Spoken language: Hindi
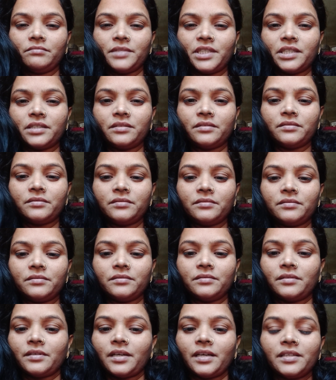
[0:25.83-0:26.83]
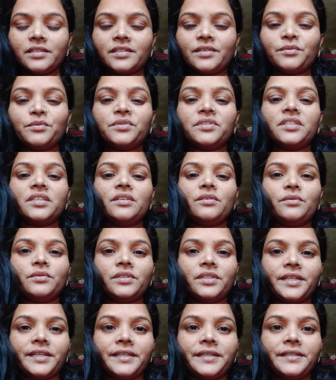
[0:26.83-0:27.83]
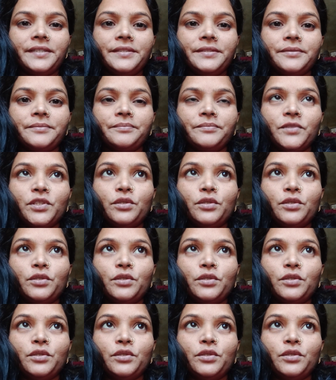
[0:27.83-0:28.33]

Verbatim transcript: बट ऐसा कुछ नहीं होता है गाइस